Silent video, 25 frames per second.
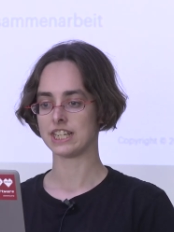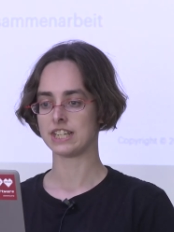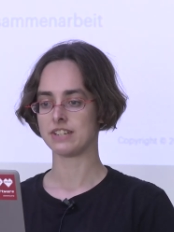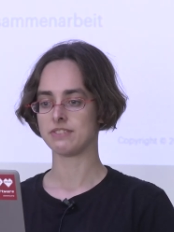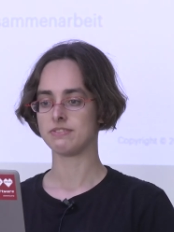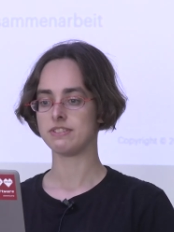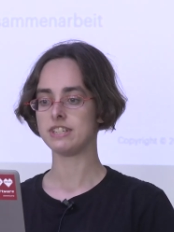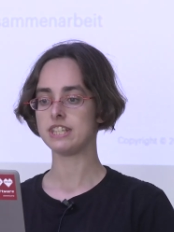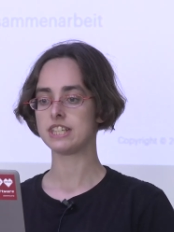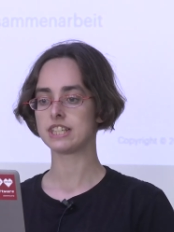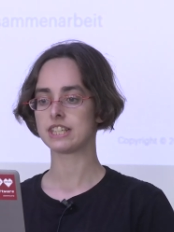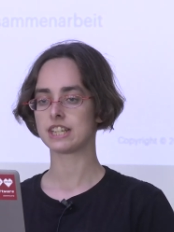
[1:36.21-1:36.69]

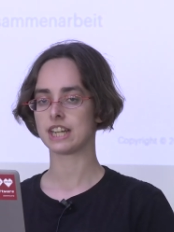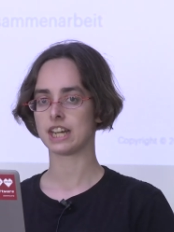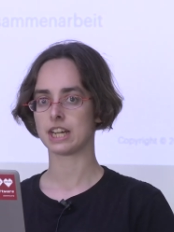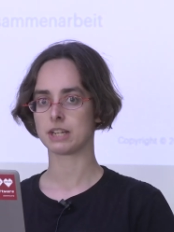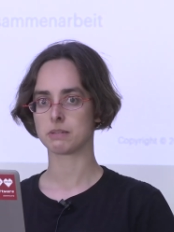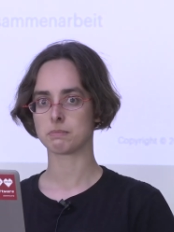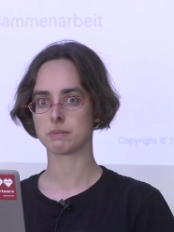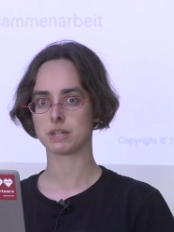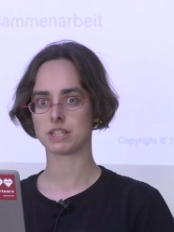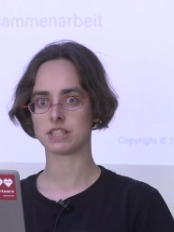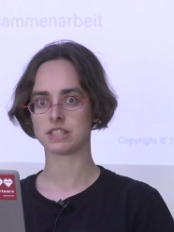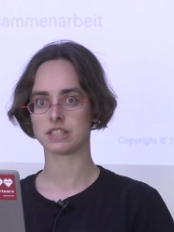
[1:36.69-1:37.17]
Wie
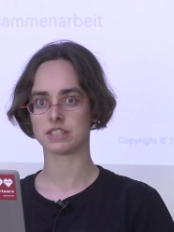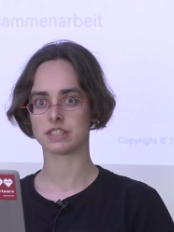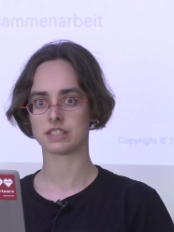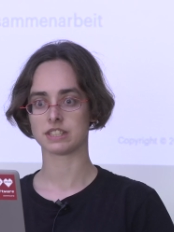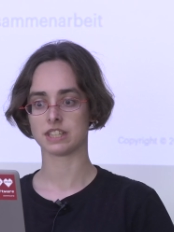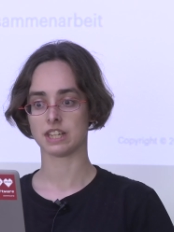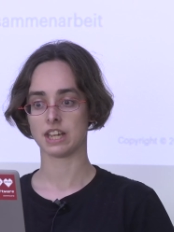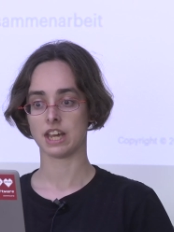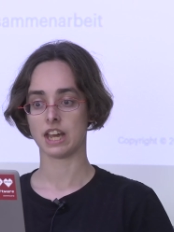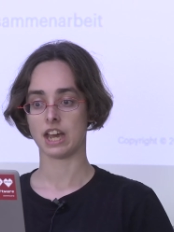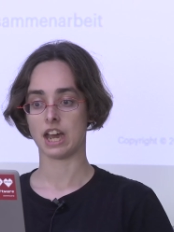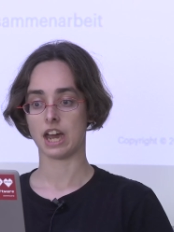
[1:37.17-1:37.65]
kann man es
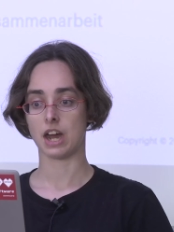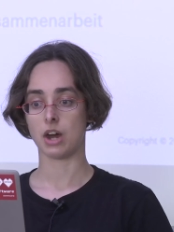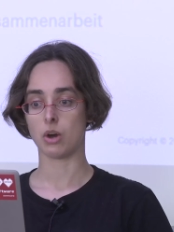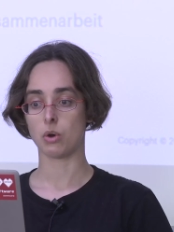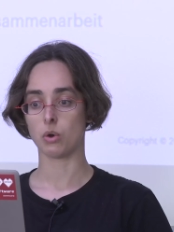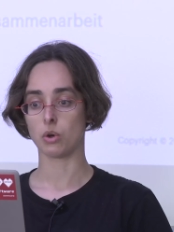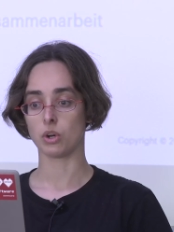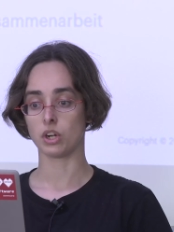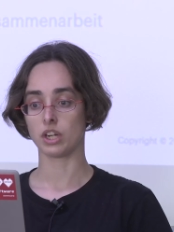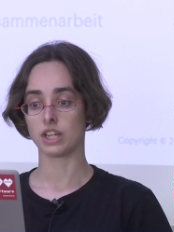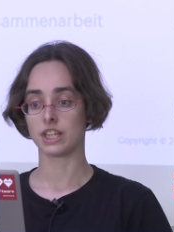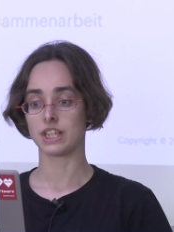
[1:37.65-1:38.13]

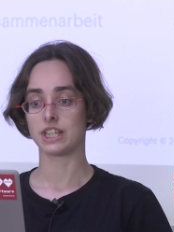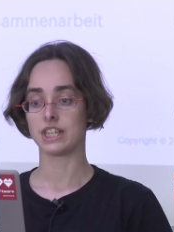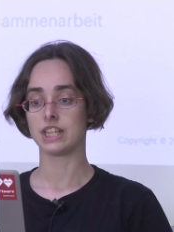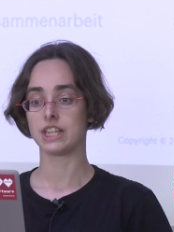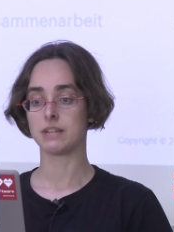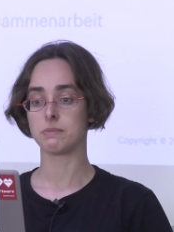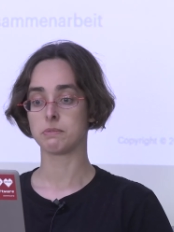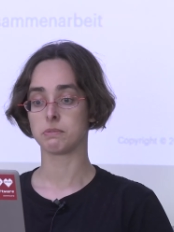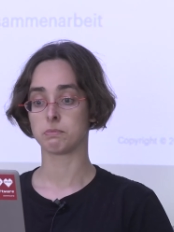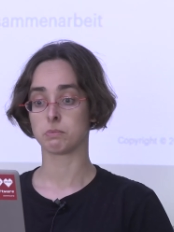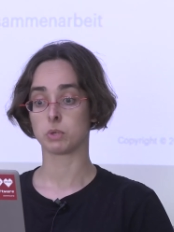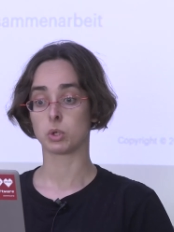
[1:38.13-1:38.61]
auch
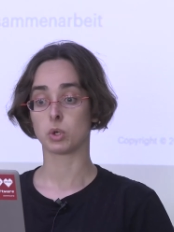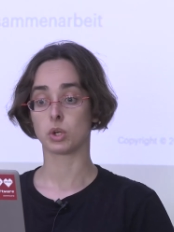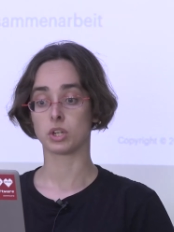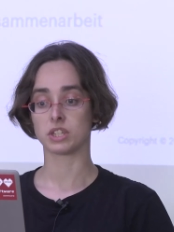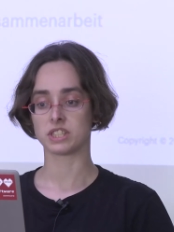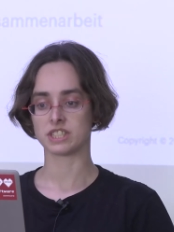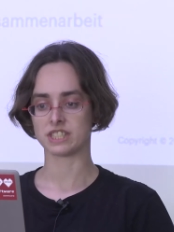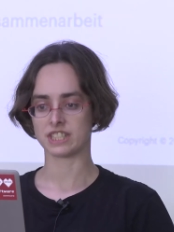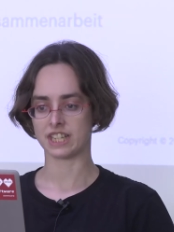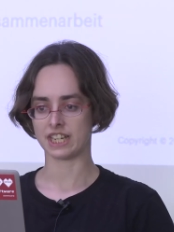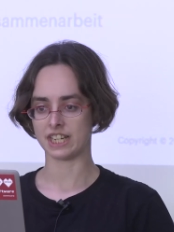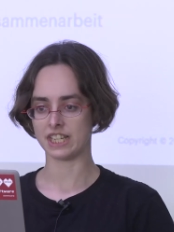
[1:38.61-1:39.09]
im
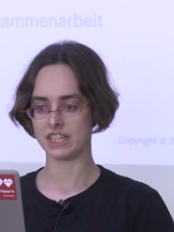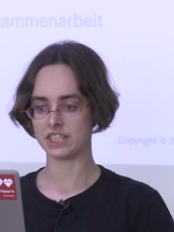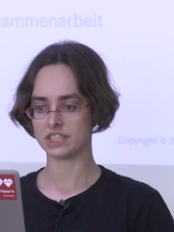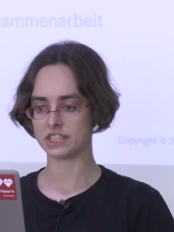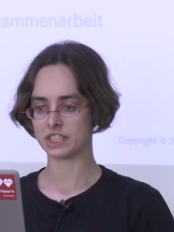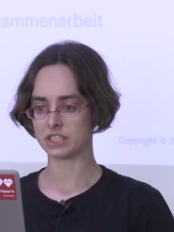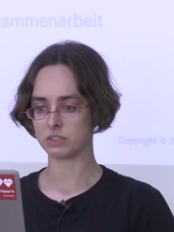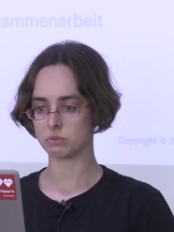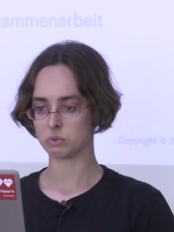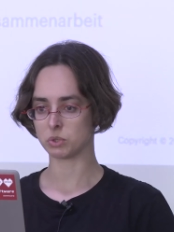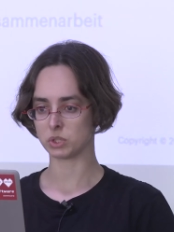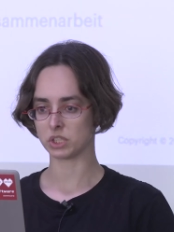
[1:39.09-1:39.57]

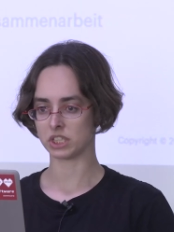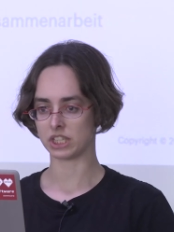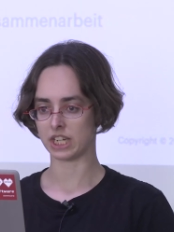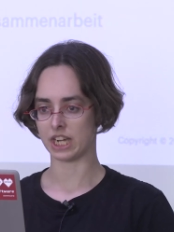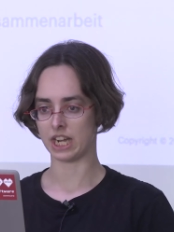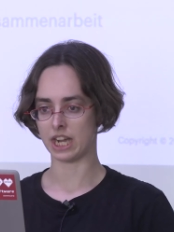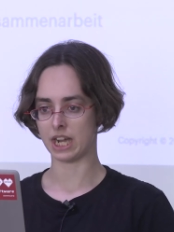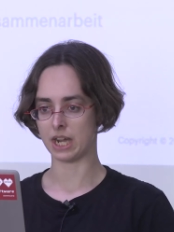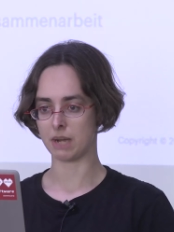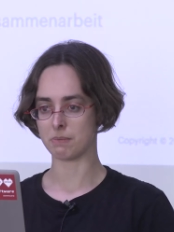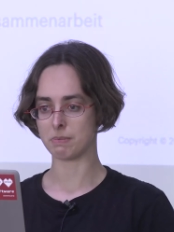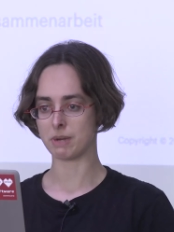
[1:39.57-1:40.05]
Consulting, wo ich
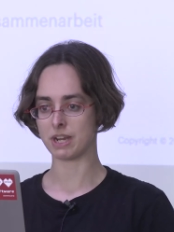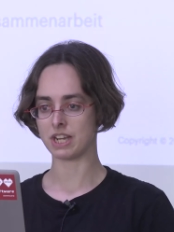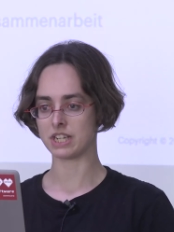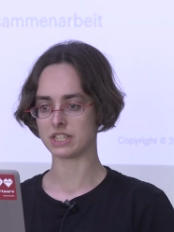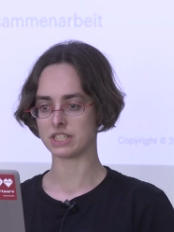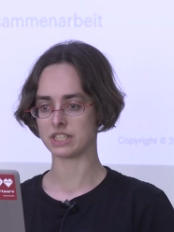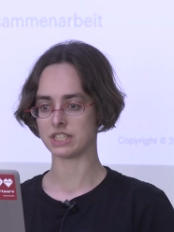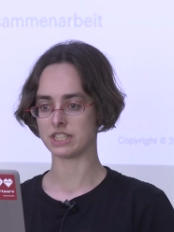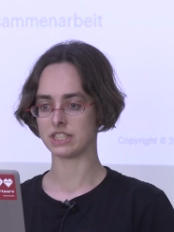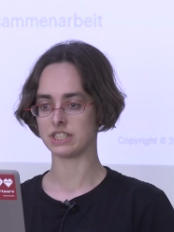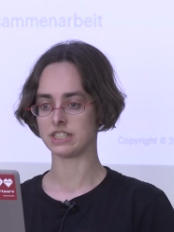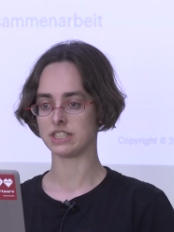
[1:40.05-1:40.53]

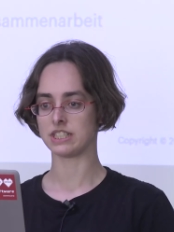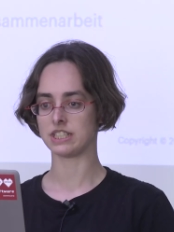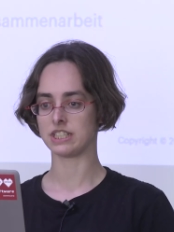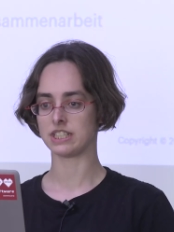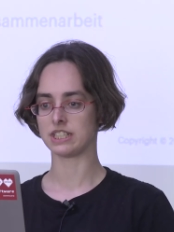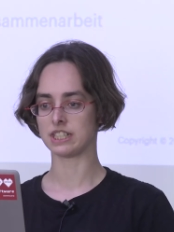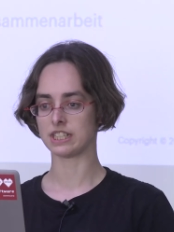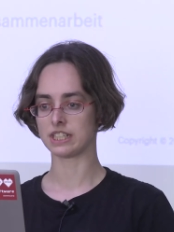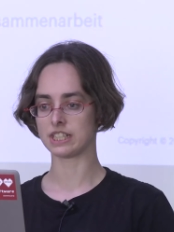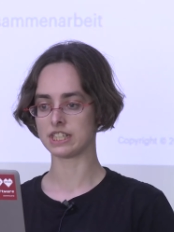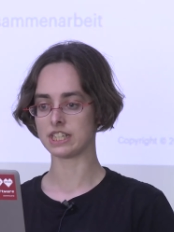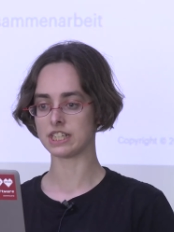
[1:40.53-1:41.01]
arbeite,
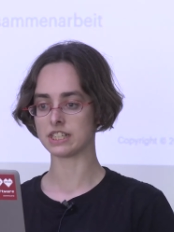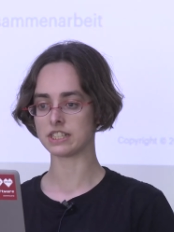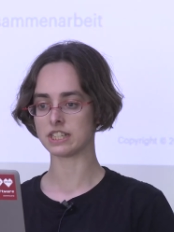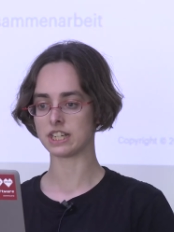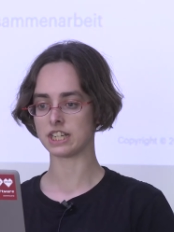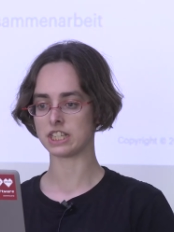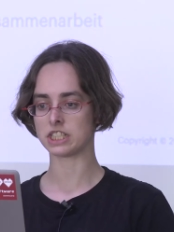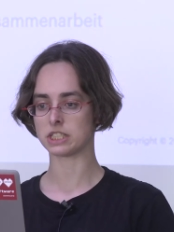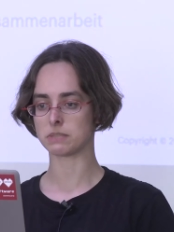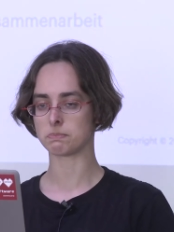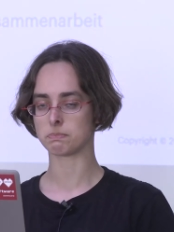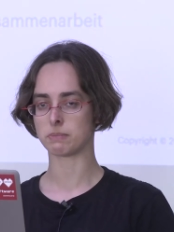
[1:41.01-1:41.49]
integrieren
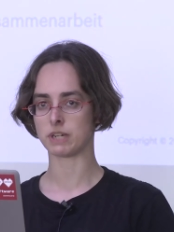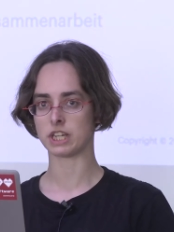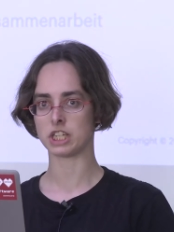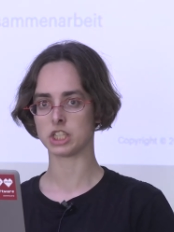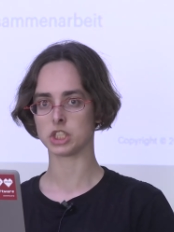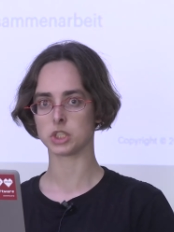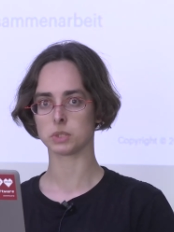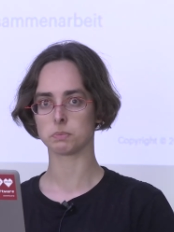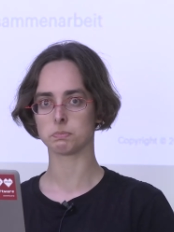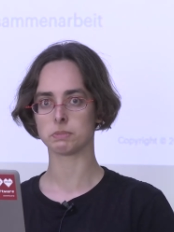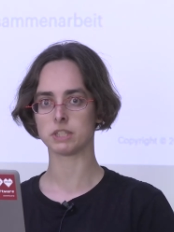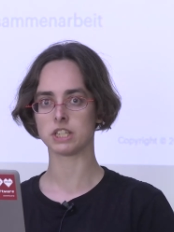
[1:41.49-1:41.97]
als
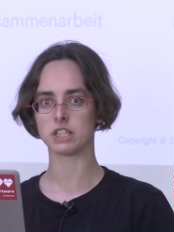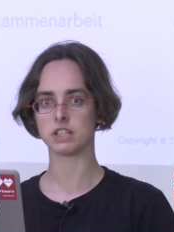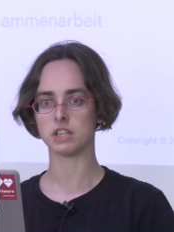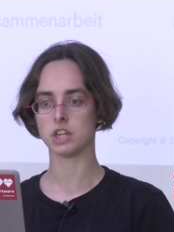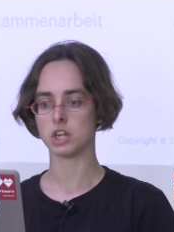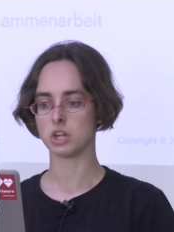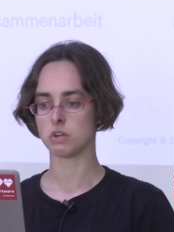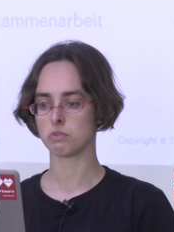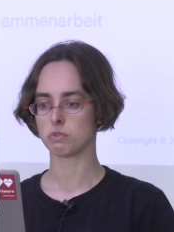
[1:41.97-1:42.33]
Beispiel,